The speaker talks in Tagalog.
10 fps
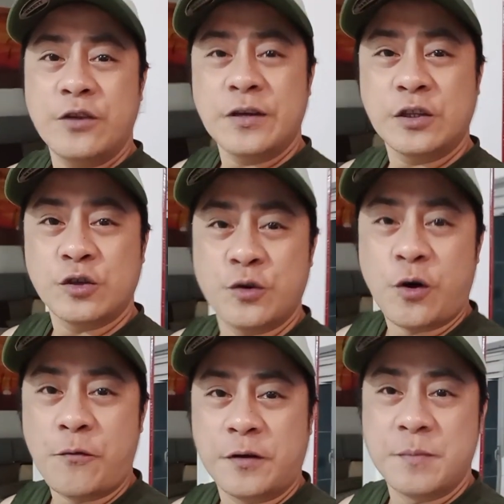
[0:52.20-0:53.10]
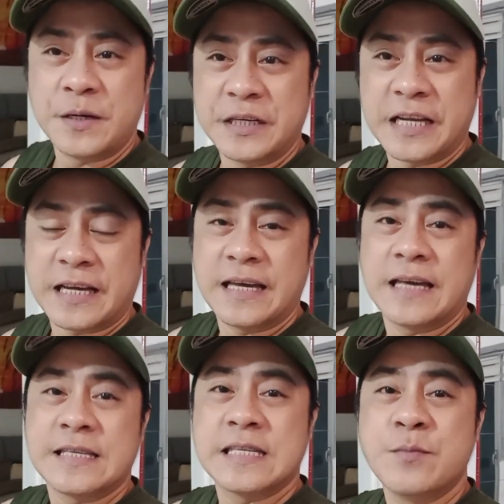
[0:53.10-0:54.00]
Ano ito, Offer
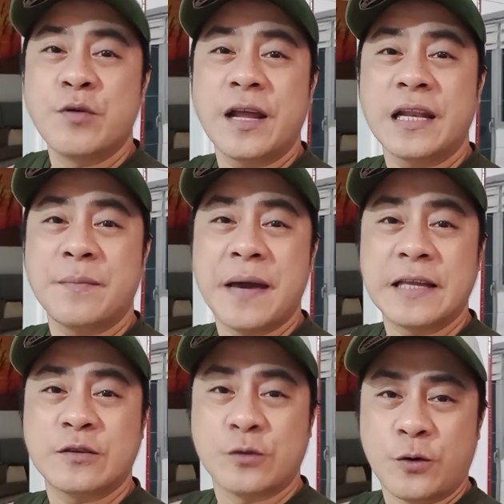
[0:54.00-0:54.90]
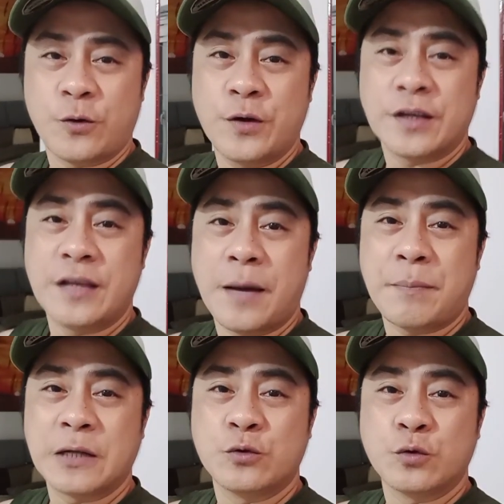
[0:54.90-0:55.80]
Mirna? simula na ba ito
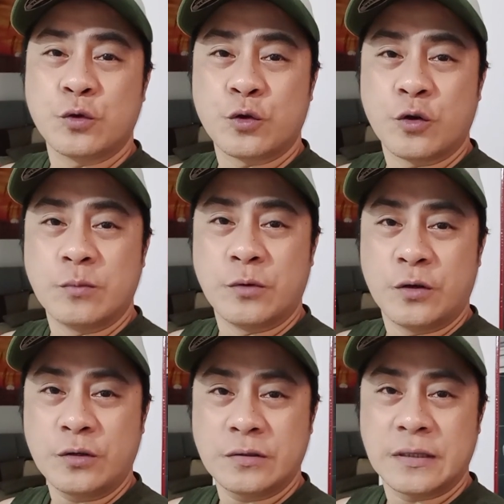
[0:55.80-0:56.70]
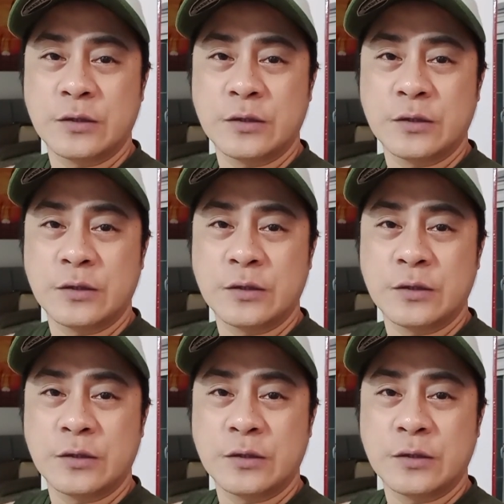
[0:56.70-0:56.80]
ng pagtuturo mo?